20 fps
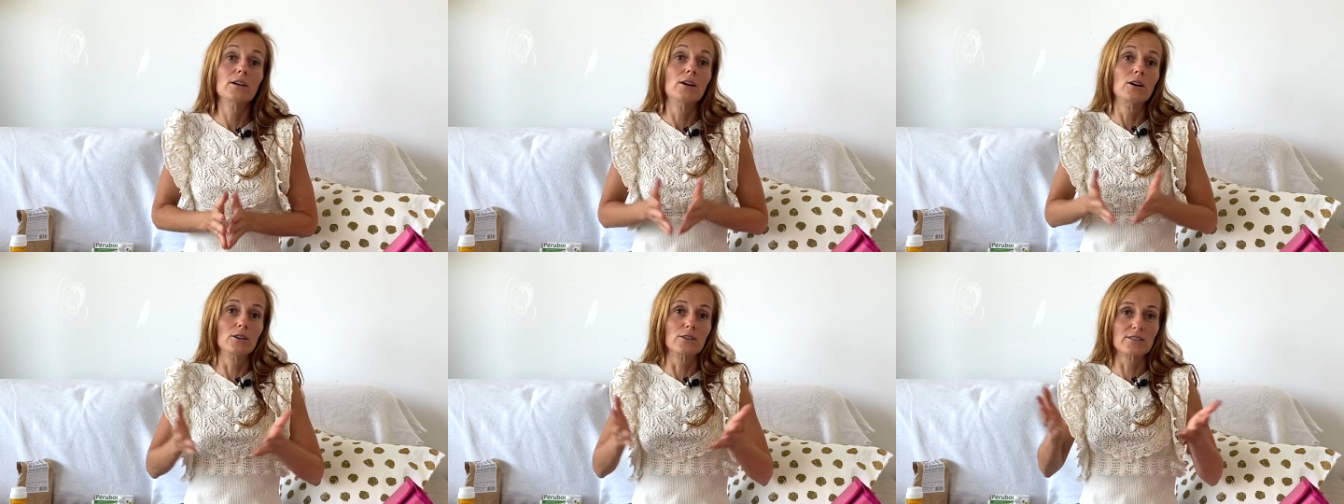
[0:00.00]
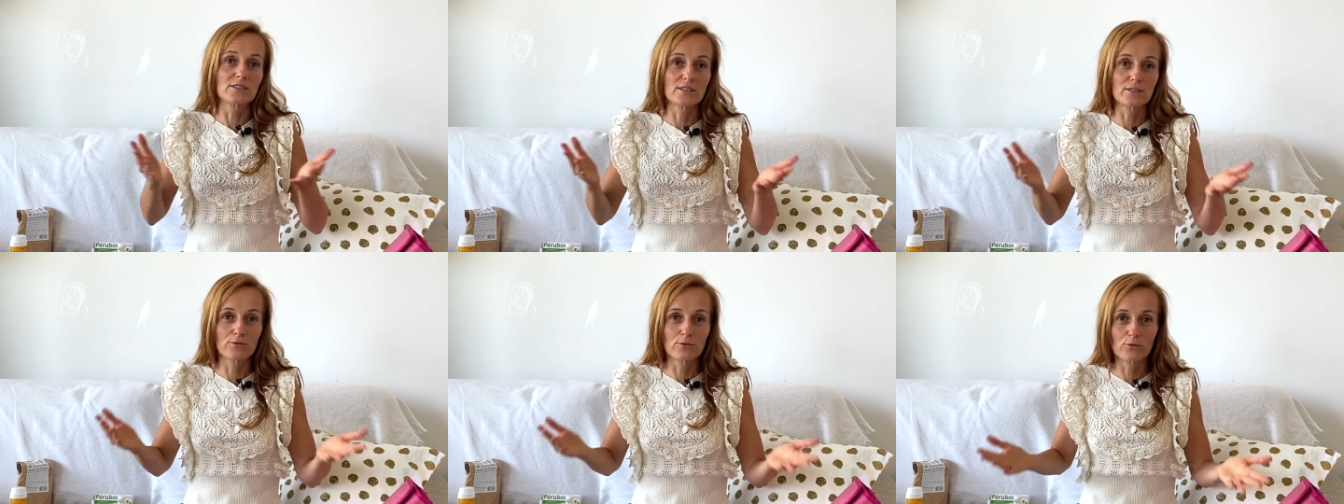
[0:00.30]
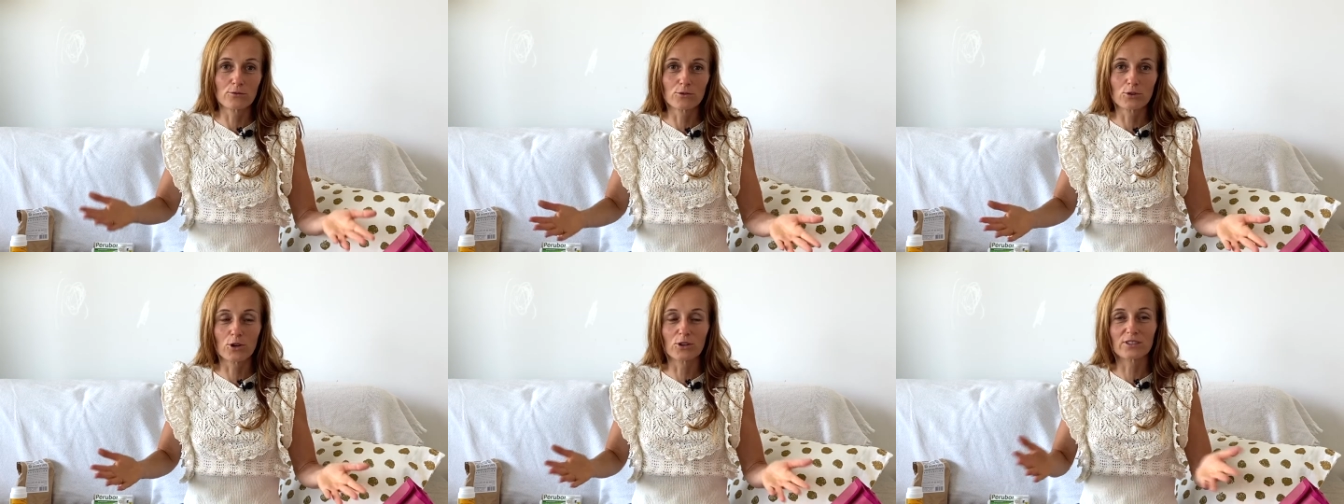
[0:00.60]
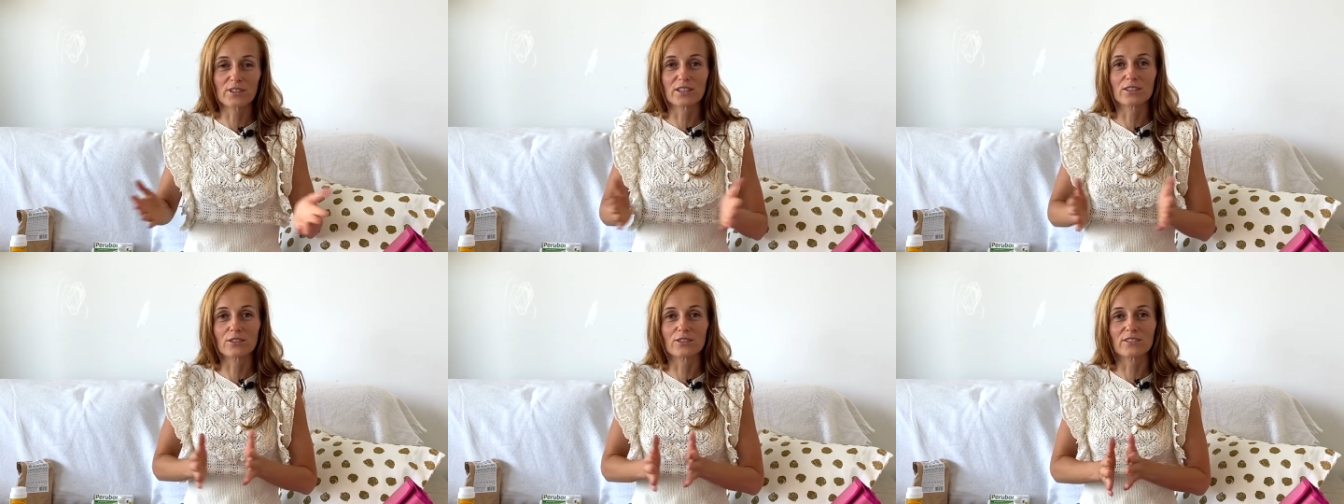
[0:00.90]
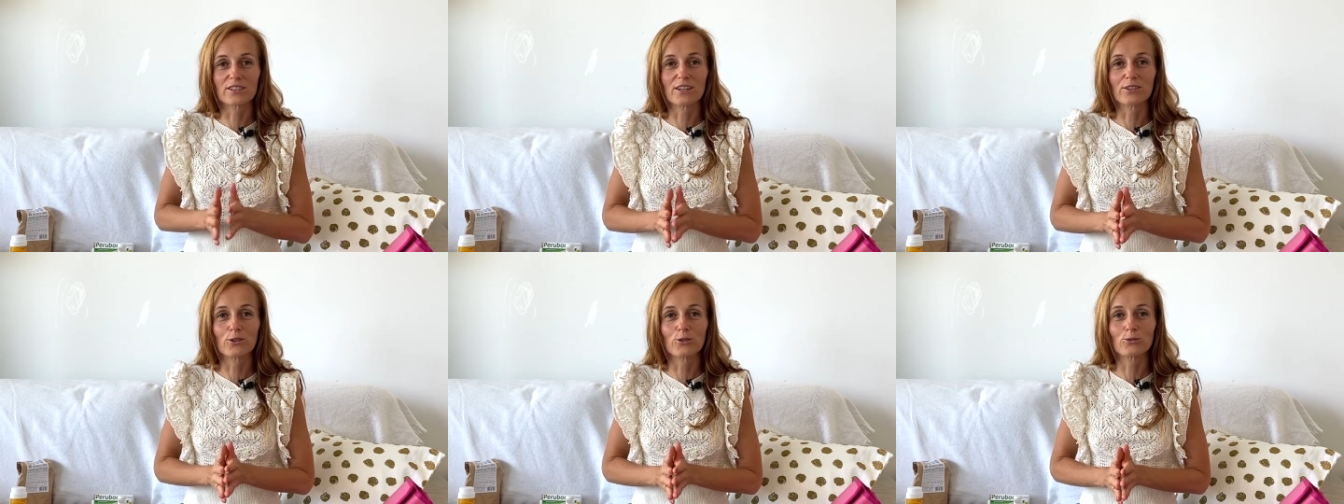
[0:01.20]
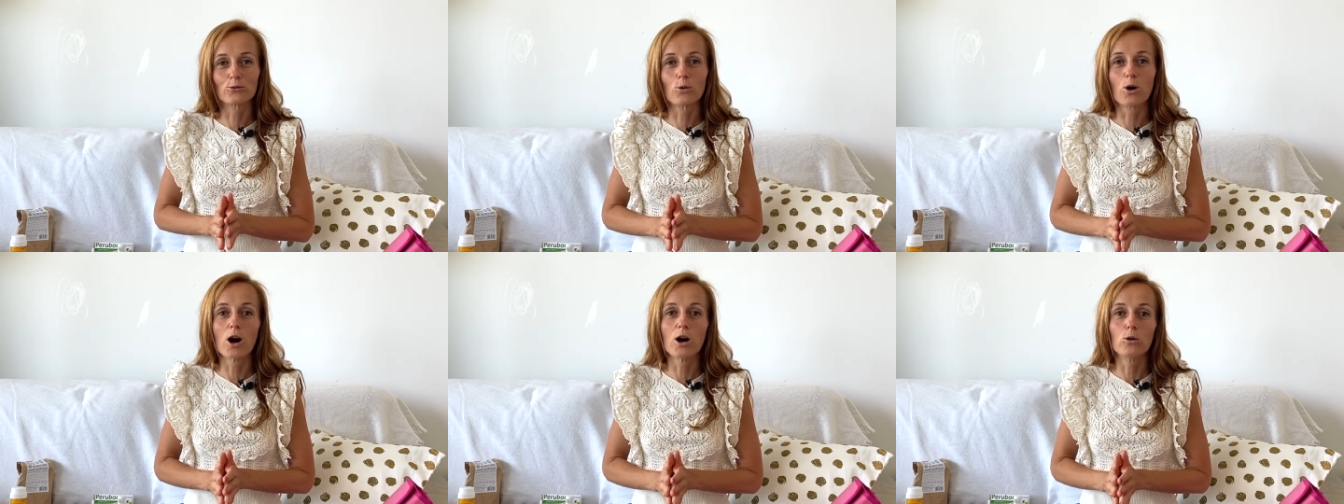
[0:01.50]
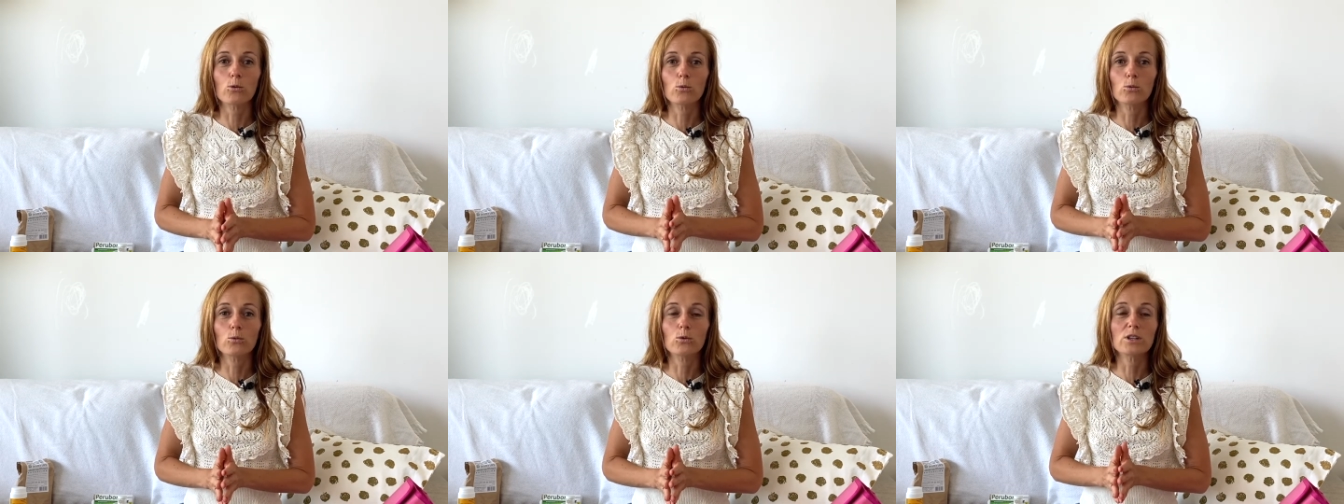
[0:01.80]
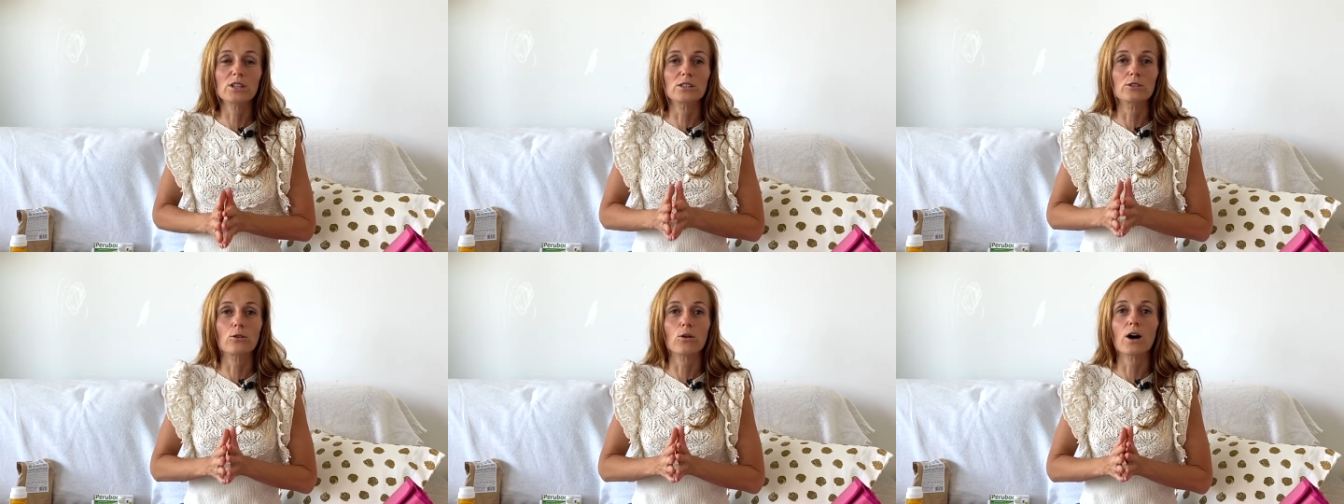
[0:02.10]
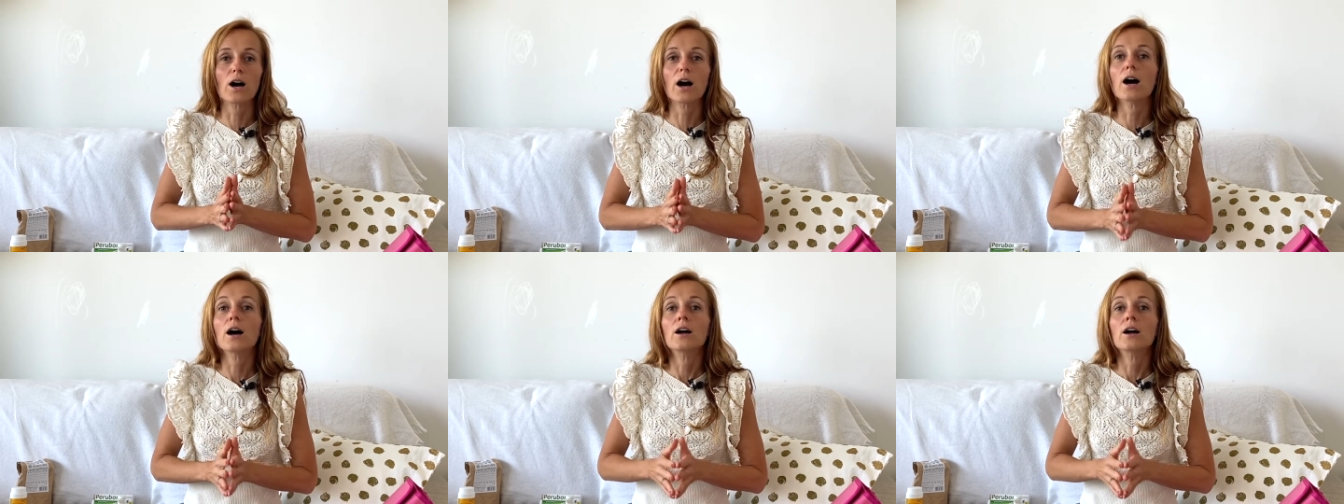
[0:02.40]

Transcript: Euh, si vous vous rendez dans un endroit où il y aura